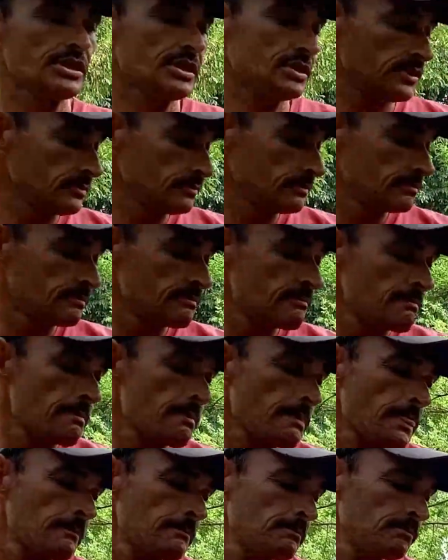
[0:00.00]
tá né?
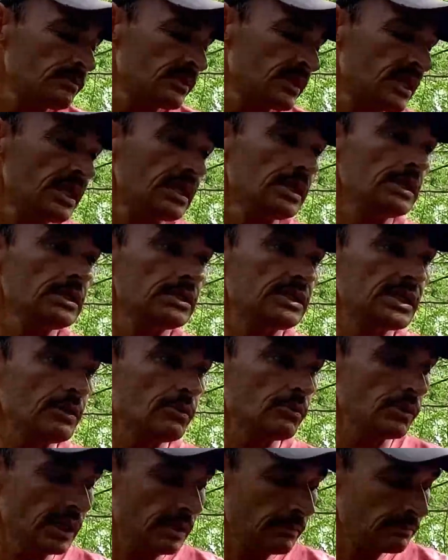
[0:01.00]
E tem
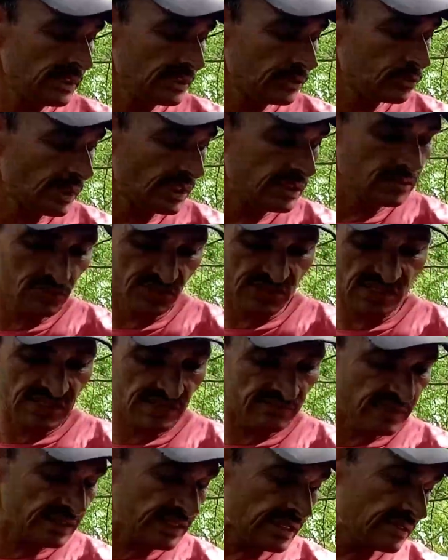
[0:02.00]
um mito aí, não sei
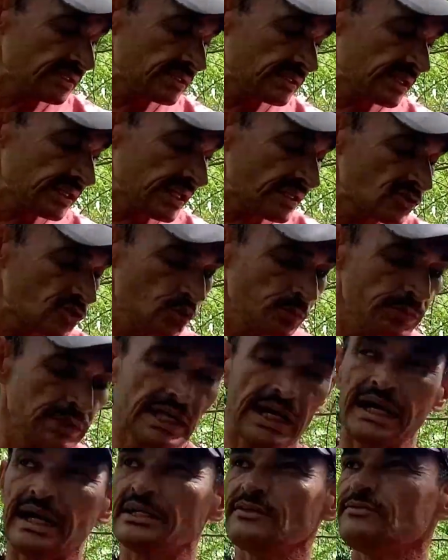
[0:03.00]
se é verdade, que tem que
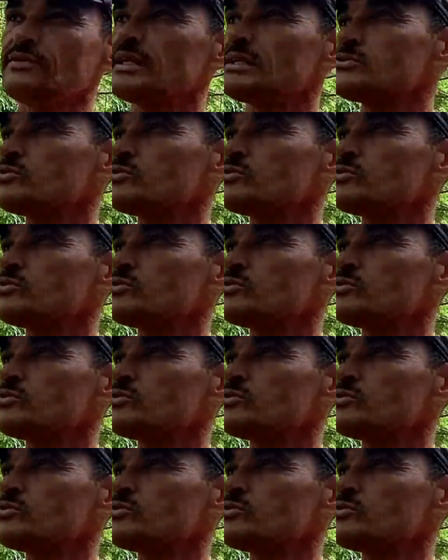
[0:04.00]
assobiar. A gente fica